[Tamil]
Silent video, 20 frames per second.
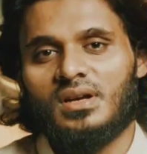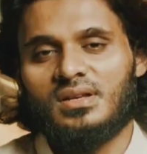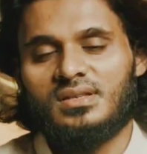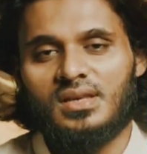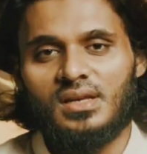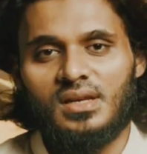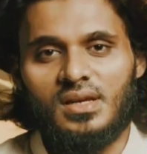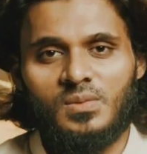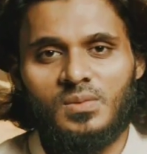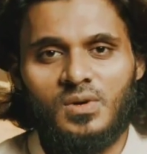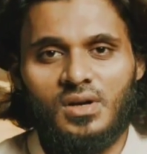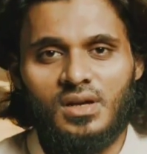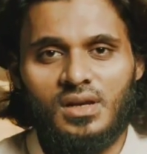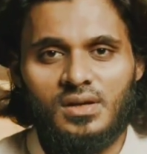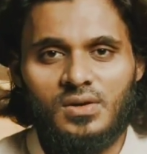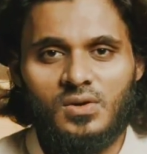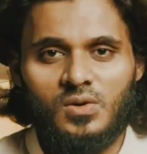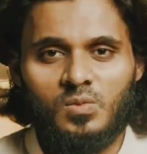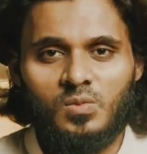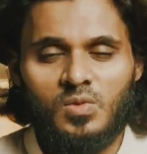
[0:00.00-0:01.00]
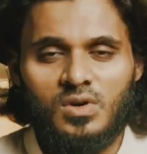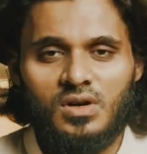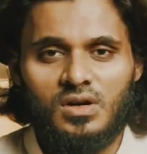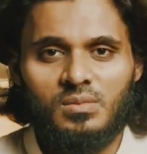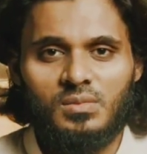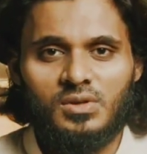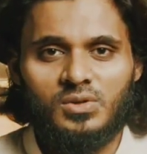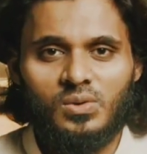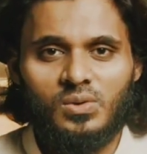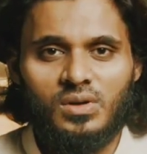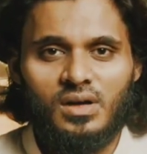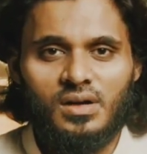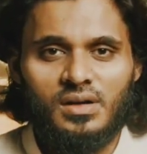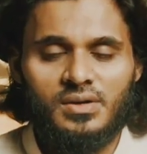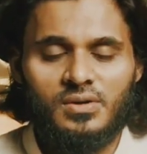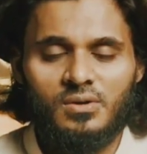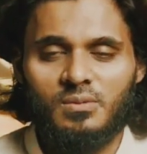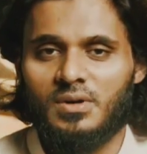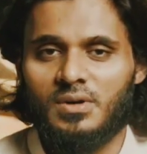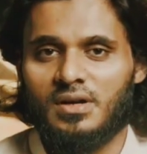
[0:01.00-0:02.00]
அஸ்லாம் அலைக்கும்
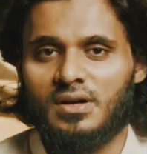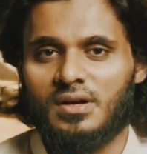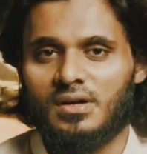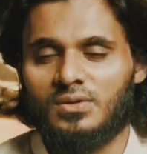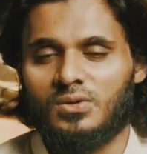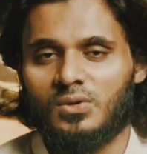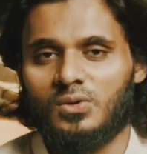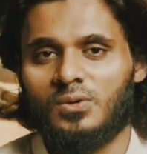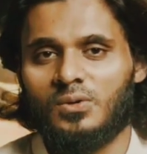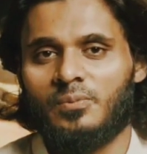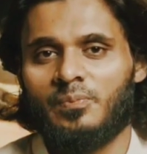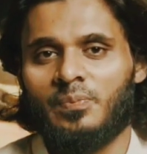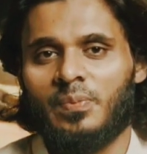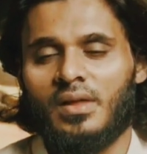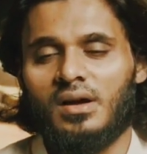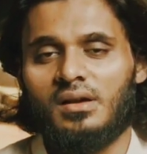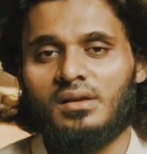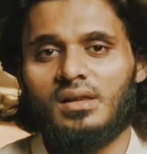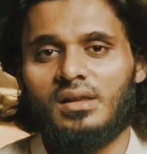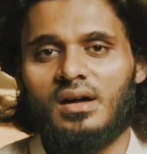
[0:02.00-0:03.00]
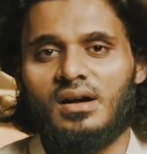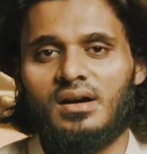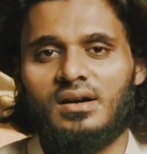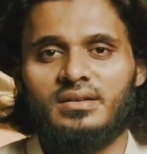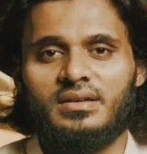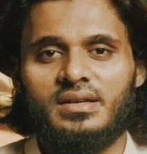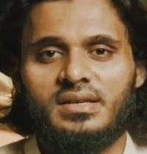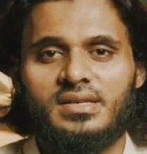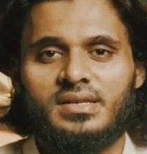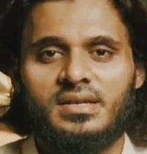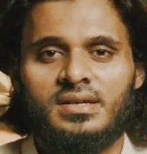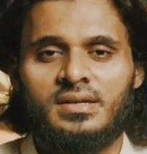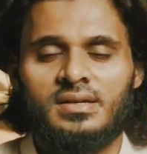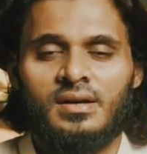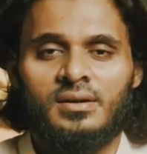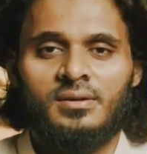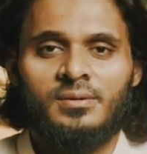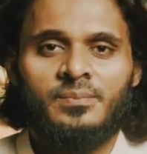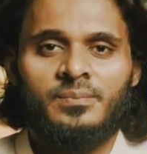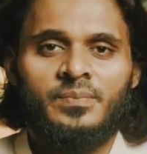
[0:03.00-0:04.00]
வரமத்துல்லாஹி வபரகாத்தோ அல்லாஹ்
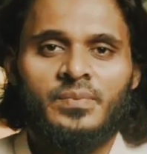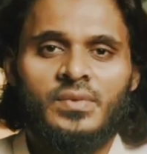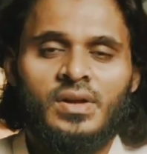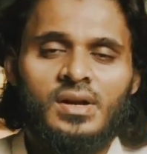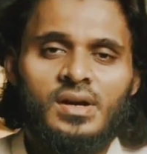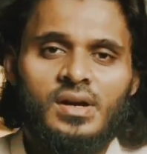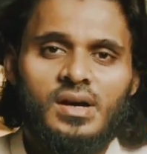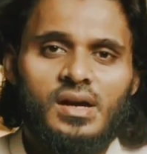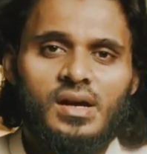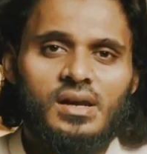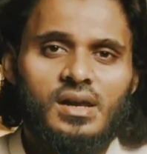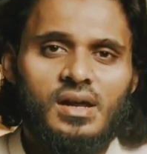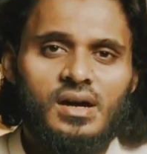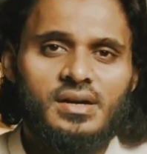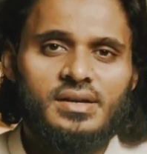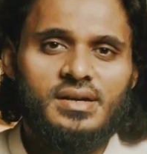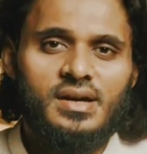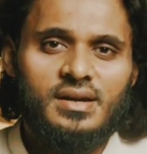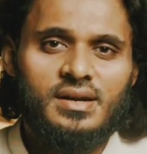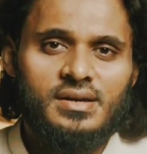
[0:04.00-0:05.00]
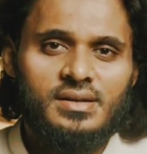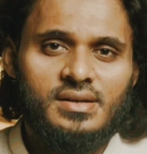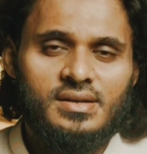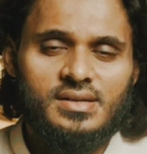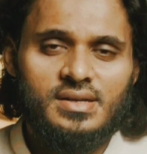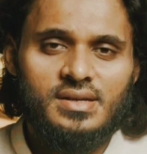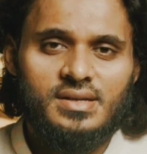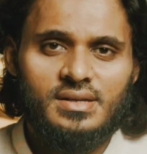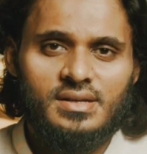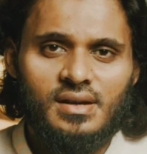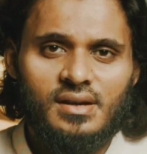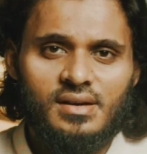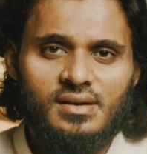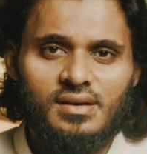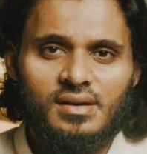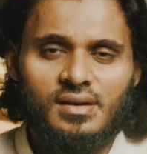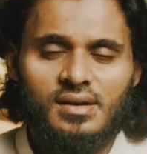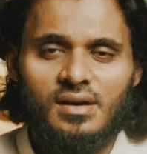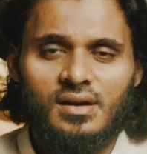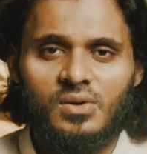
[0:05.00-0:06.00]
நேசிக்கிறான் அல்லாஹ் யாரை நேசிக்கிறான்
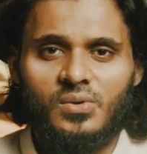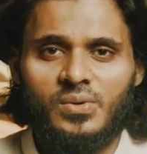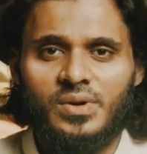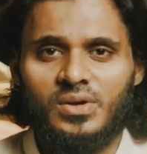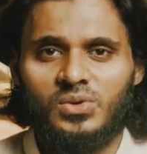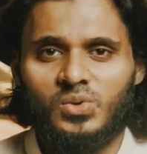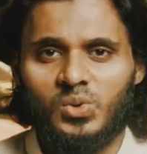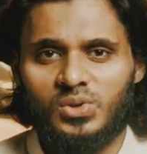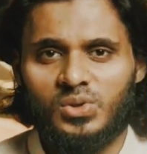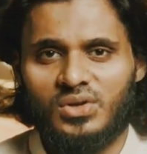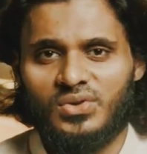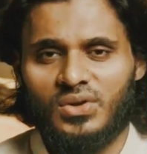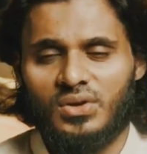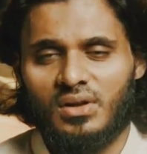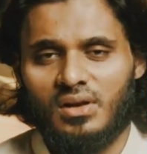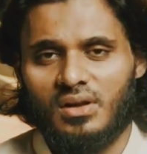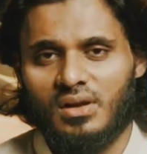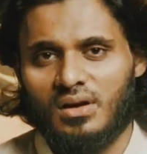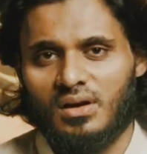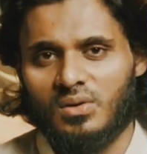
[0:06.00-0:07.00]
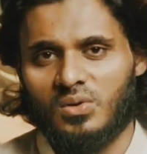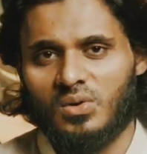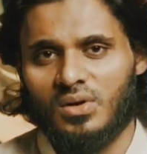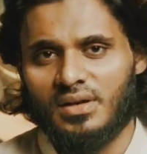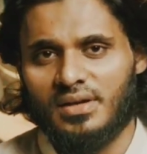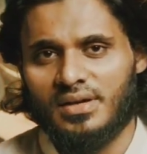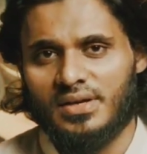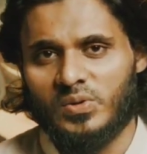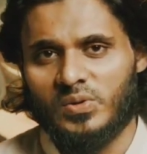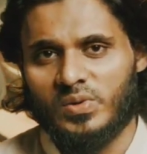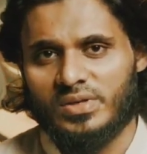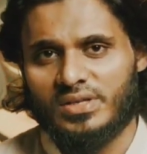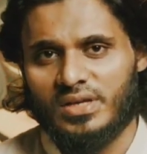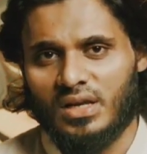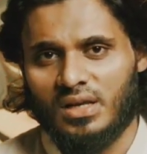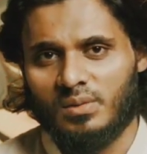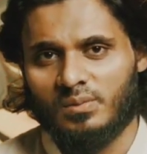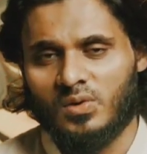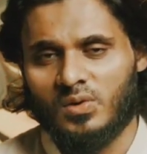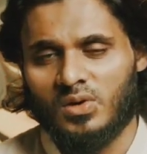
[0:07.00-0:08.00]
அல்லாஹுடைய தூத சல்லாஹூ அலிஹி
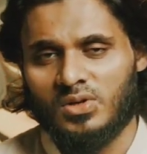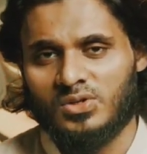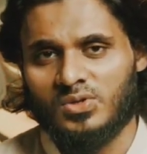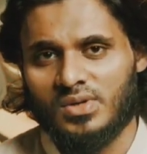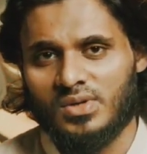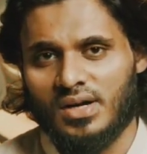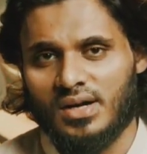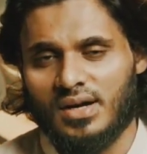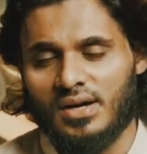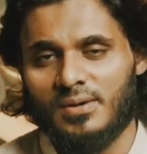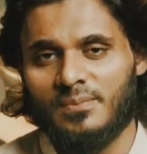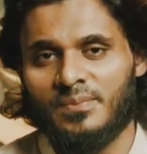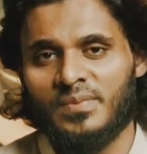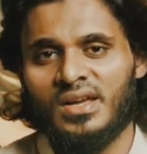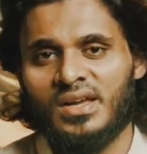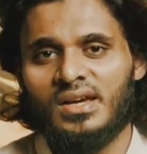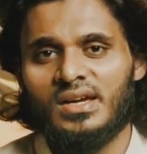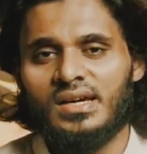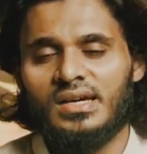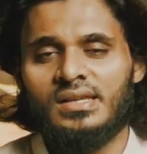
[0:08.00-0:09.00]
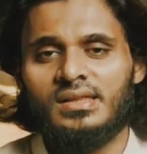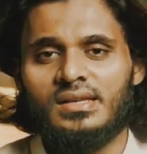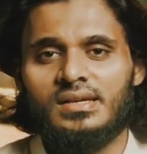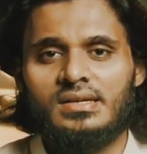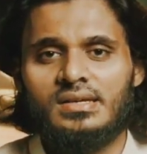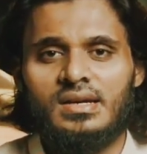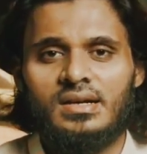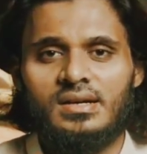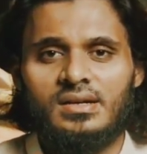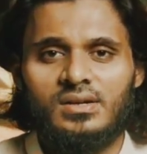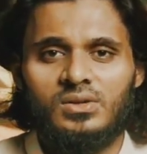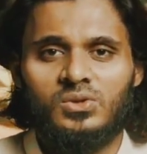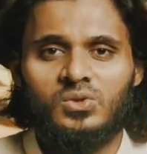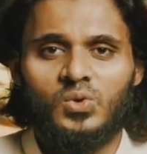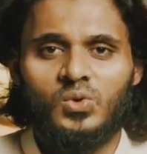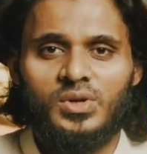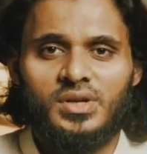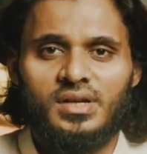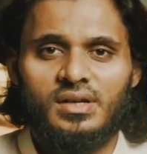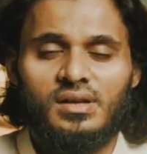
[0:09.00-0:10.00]
வசல்லம் அவர்கள் சொன்னார்கள் இந்த இரண்டு
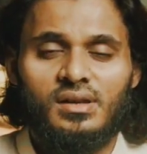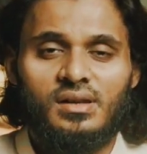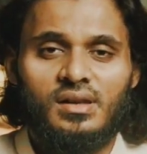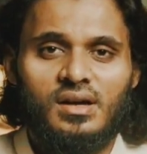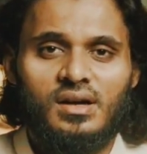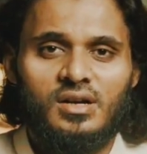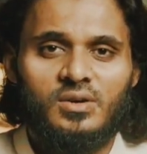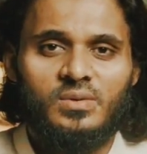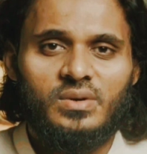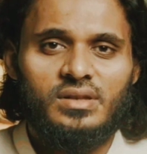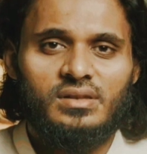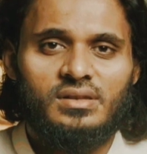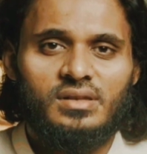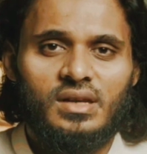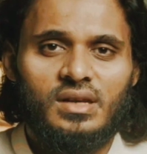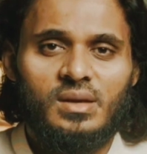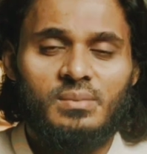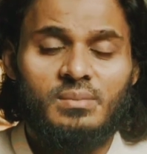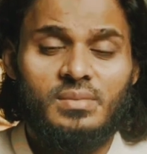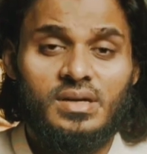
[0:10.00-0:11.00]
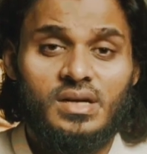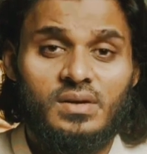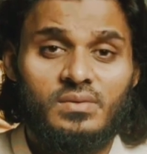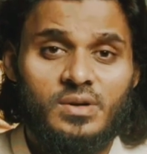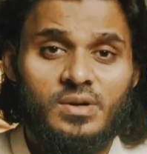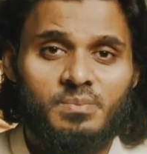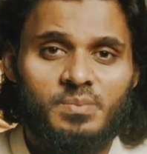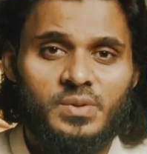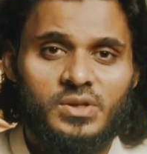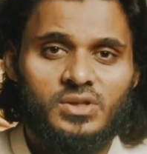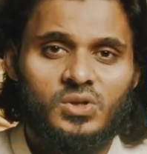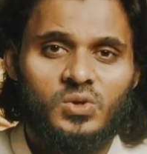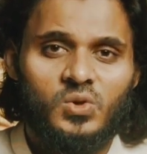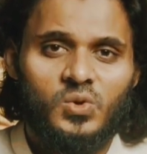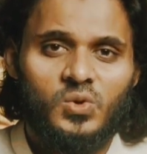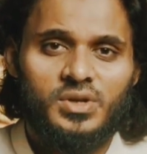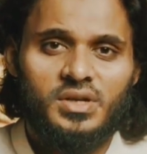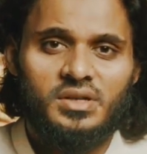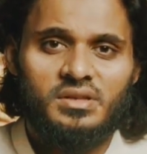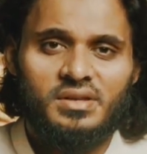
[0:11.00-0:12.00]
துளிகள் அல்லாஹுடத்திலே மிக
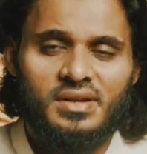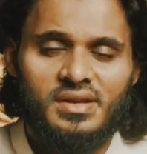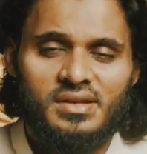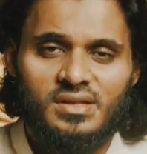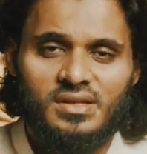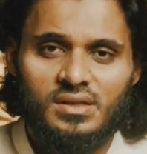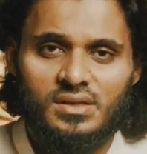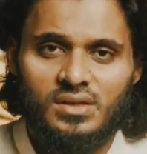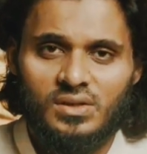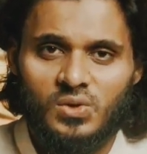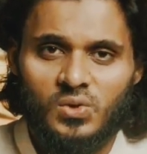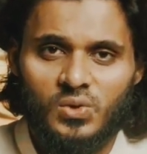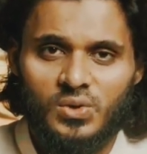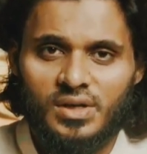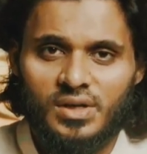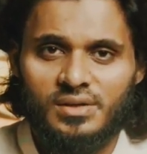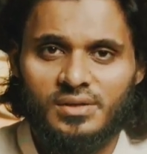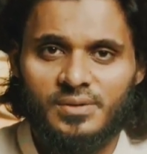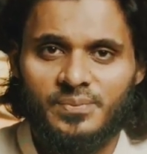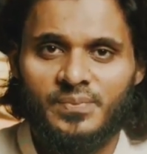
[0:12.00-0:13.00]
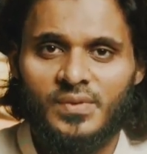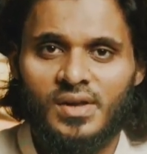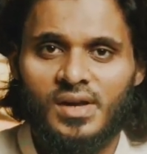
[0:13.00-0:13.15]
விருப்பத்திற்குரியது நேசத்திற்குரியது